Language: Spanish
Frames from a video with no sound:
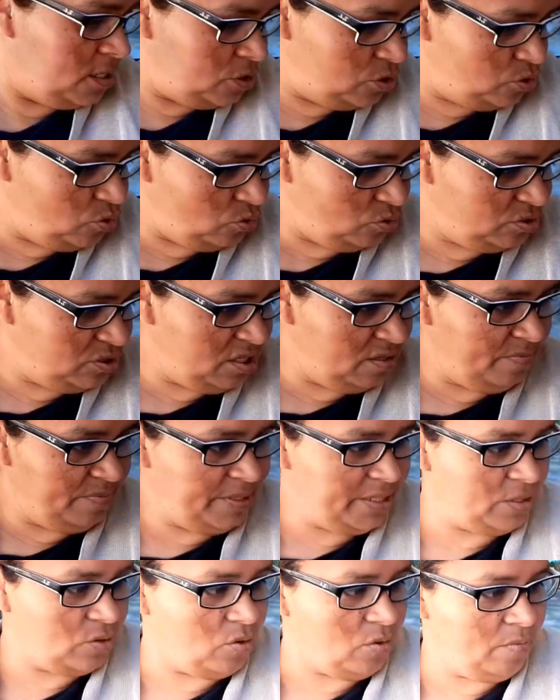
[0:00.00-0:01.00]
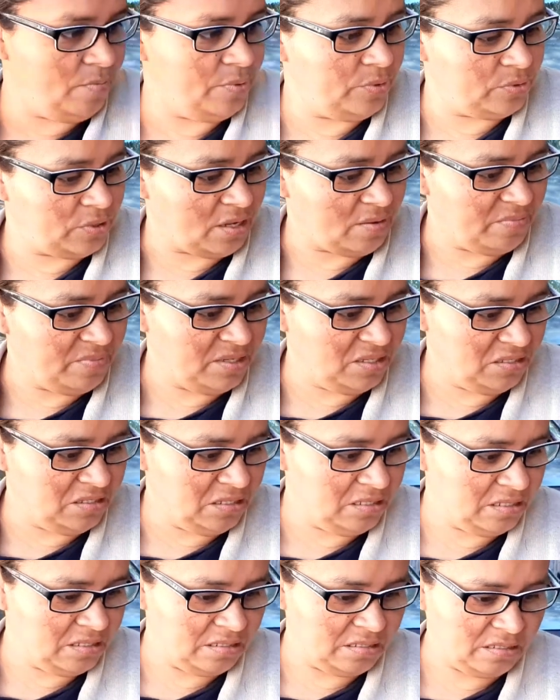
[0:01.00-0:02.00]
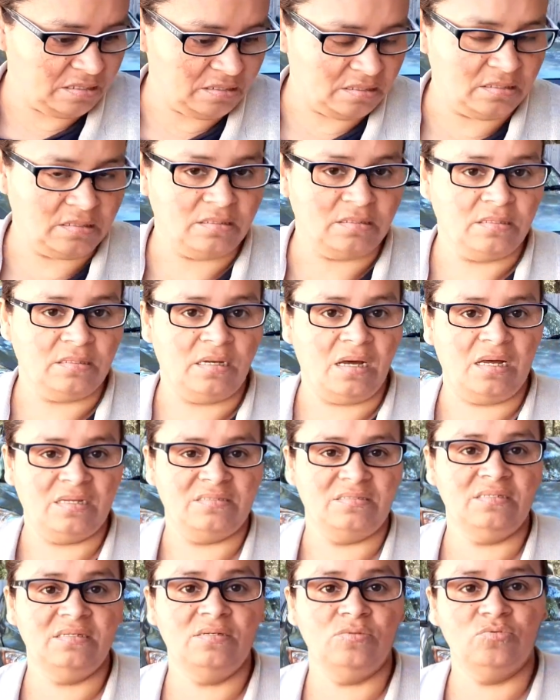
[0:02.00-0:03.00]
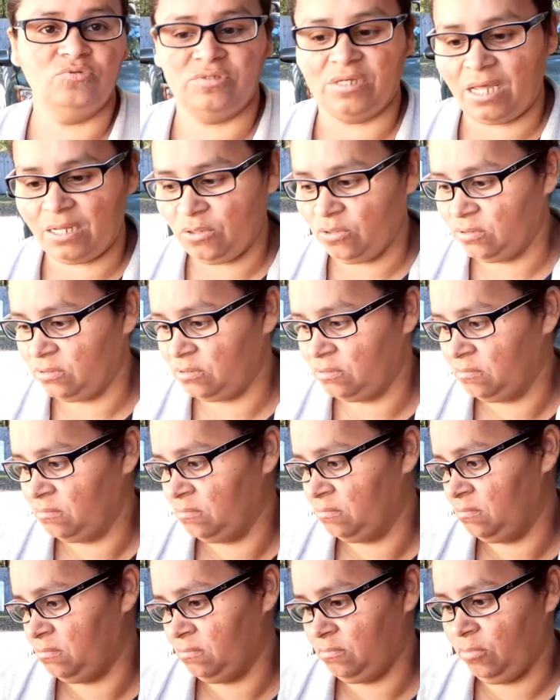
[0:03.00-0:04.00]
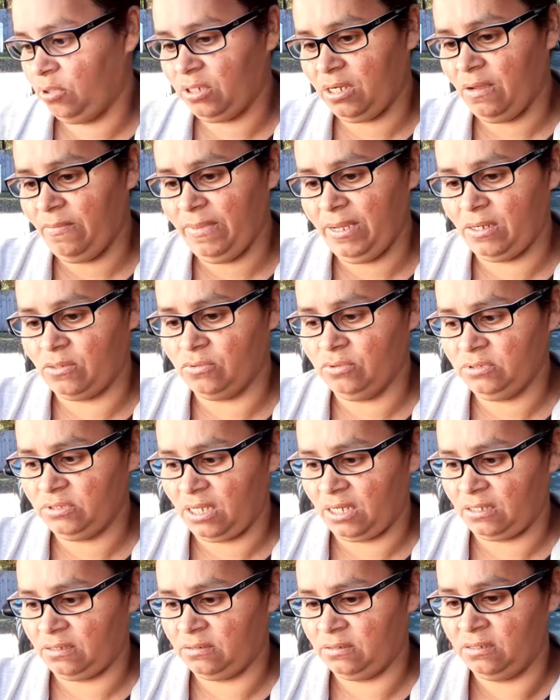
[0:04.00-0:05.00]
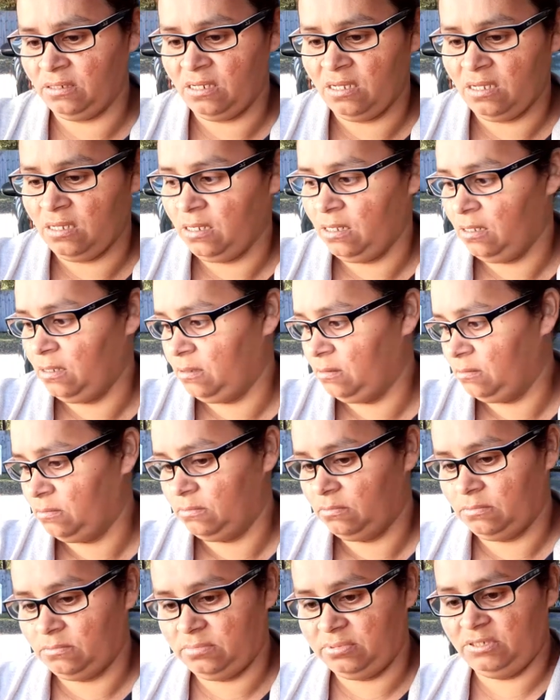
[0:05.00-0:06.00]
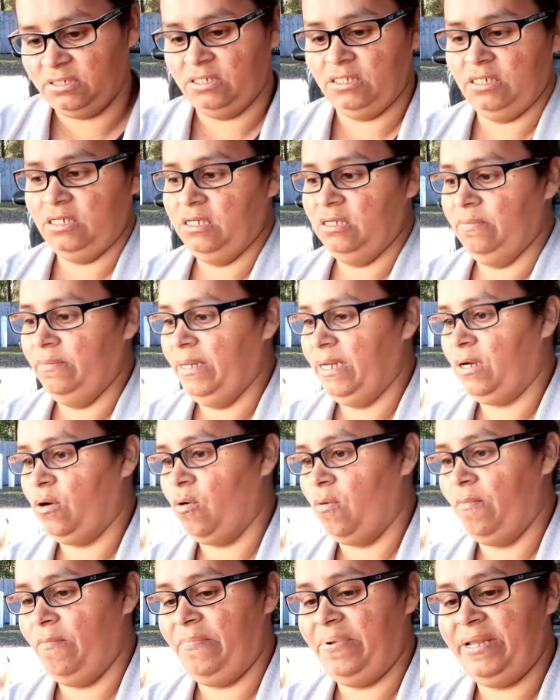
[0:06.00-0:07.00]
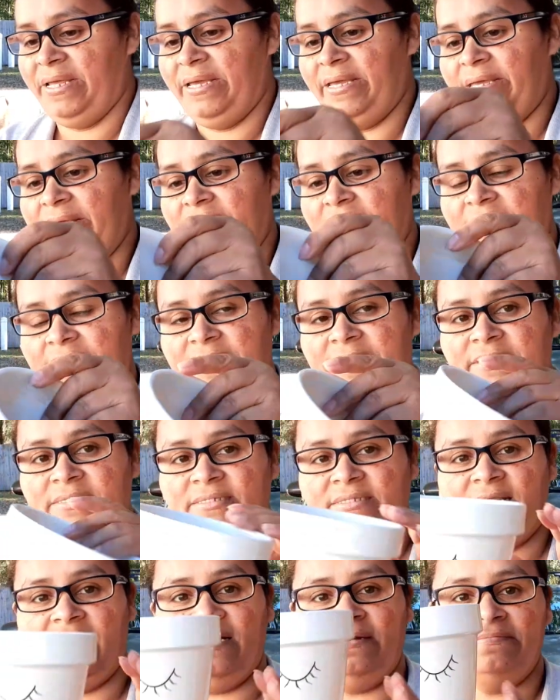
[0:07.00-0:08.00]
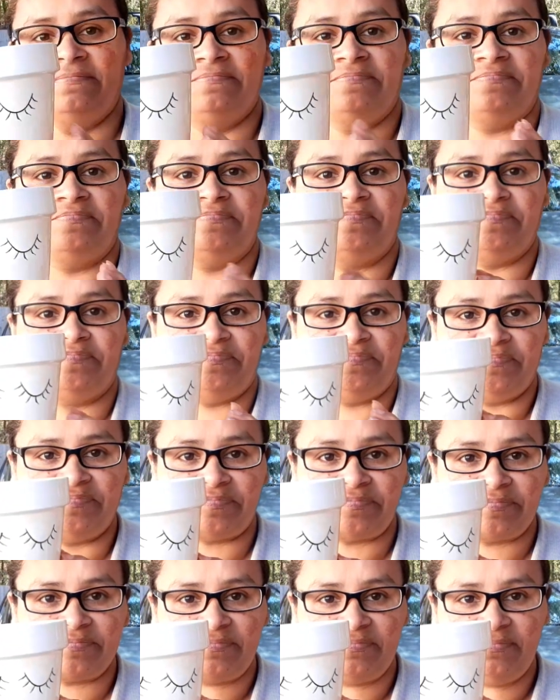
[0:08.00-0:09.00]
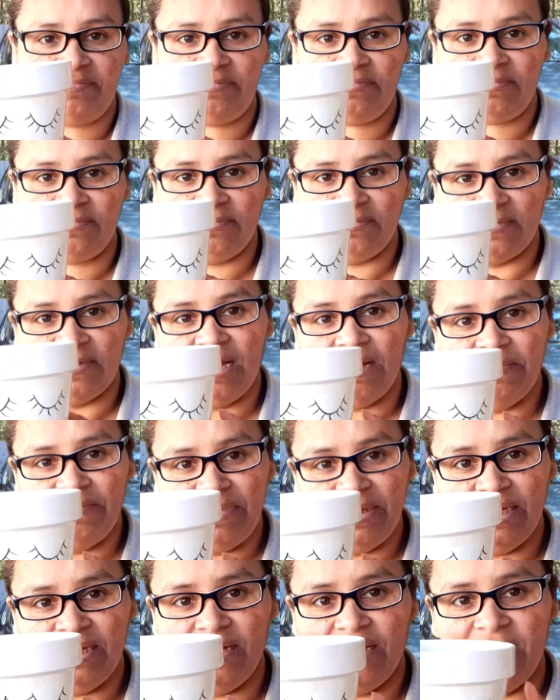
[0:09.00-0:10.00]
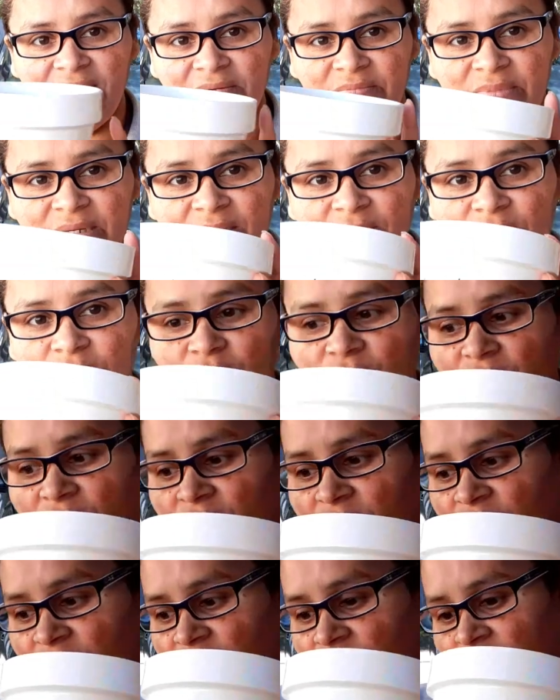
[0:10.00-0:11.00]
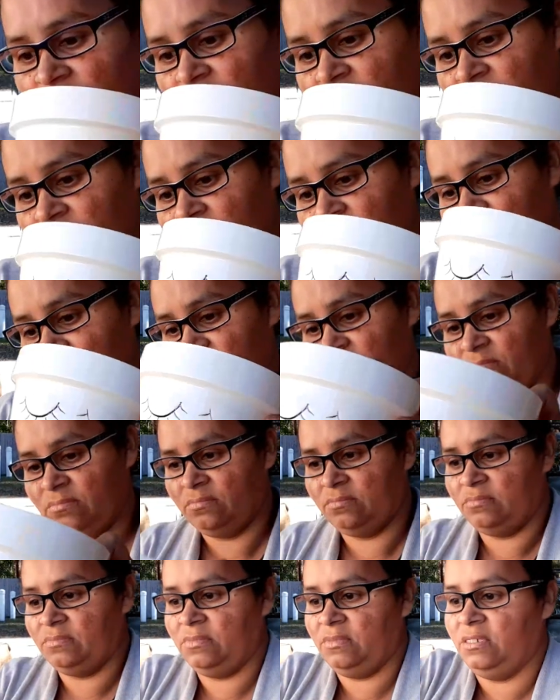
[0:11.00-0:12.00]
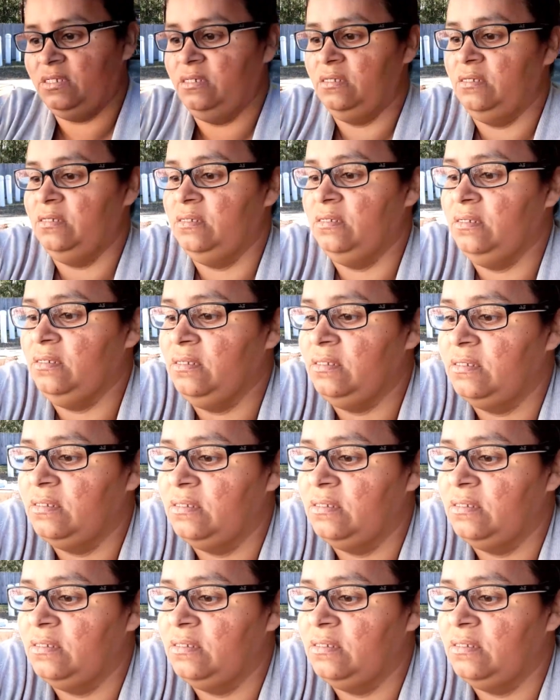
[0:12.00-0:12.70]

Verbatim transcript: yo siempre compro también de así usados porque me gustan. Y me compré esta también ahí mismo. Y